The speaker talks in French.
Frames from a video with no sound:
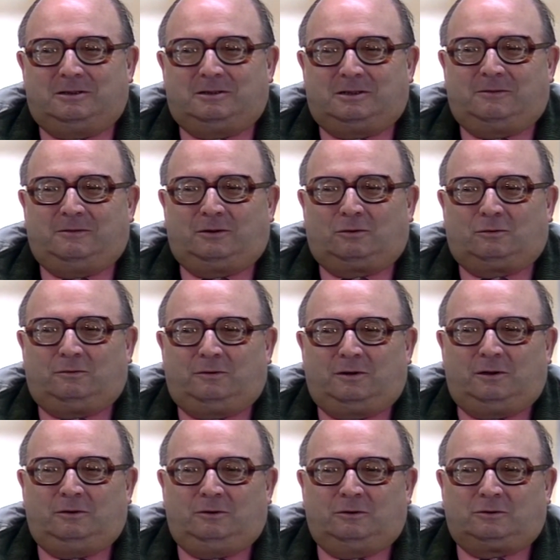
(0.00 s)
j'avais
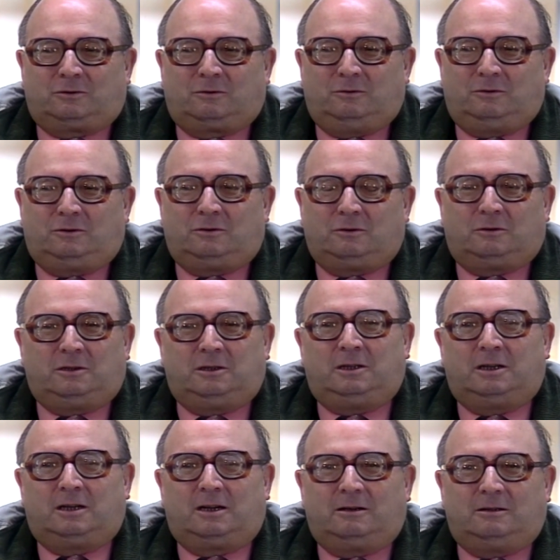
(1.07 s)
trouvé une solution
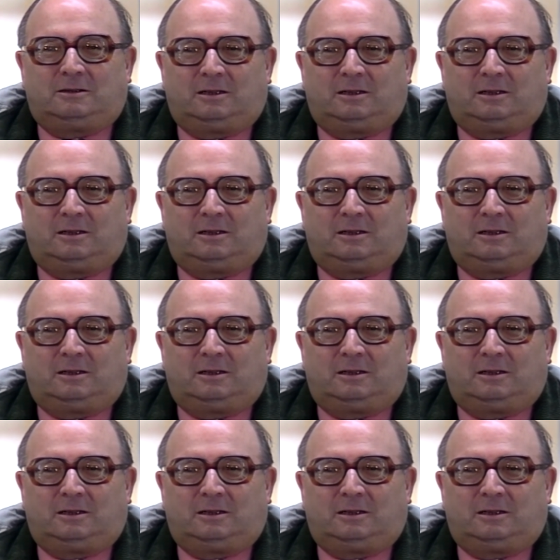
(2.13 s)
idéale,